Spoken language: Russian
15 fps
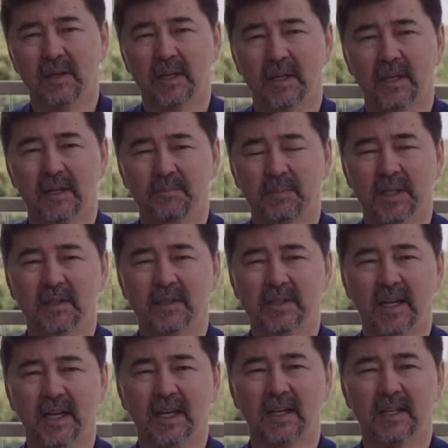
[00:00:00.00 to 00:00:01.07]
э, белый
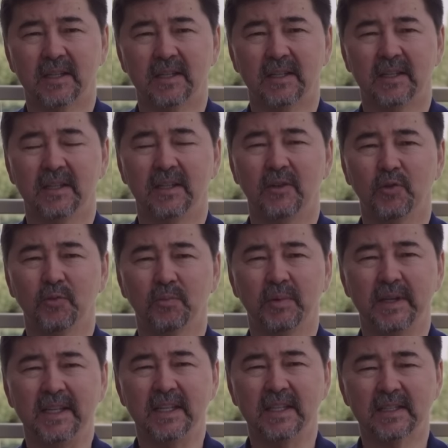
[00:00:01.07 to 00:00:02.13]
сахар и
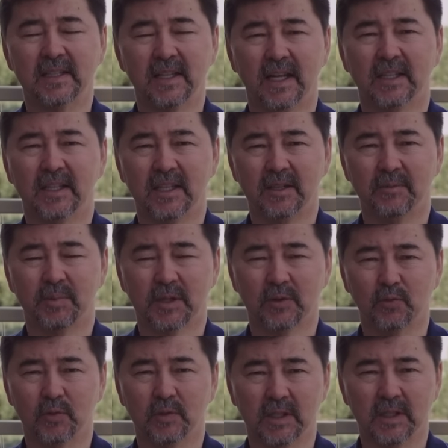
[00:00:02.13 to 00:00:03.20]
любые сладкие
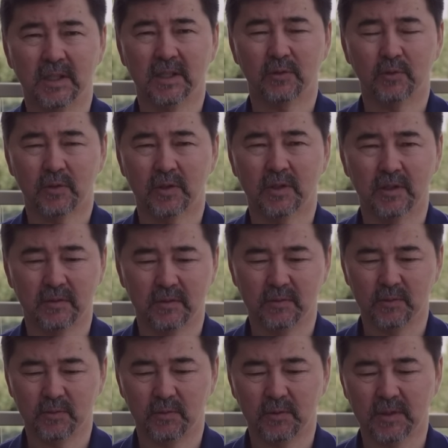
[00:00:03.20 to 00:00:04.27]
продукты, которые,
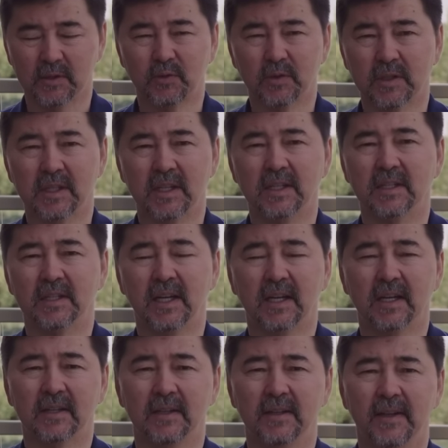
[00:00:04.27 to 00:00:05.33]
ну, в которых есть
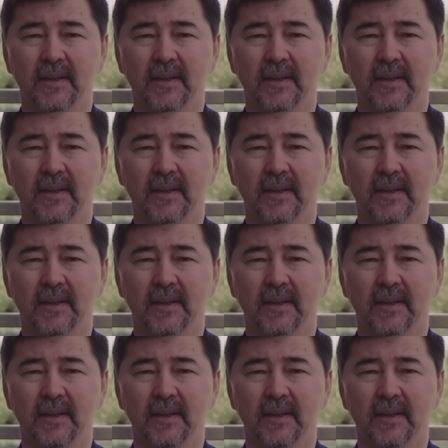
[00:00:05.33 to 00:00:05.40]
сахар.